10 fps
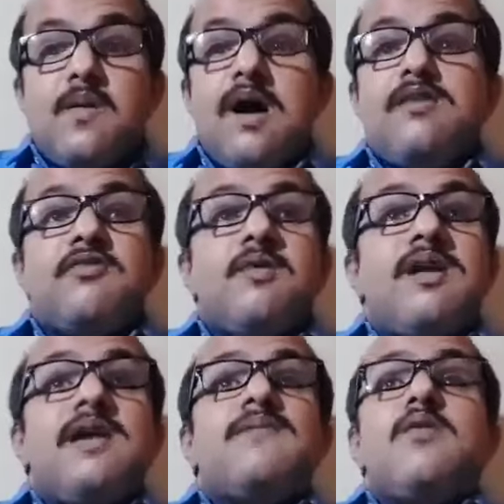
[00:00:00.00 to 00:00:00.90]
واحد
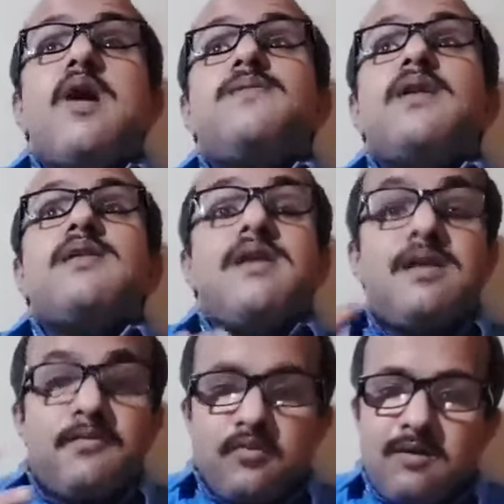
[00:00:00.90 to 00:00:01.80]
اسمه نائف الوافي
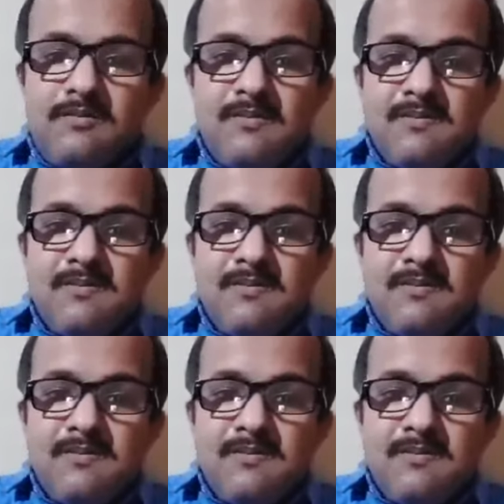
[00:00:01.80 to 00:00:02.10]
قتل نفسه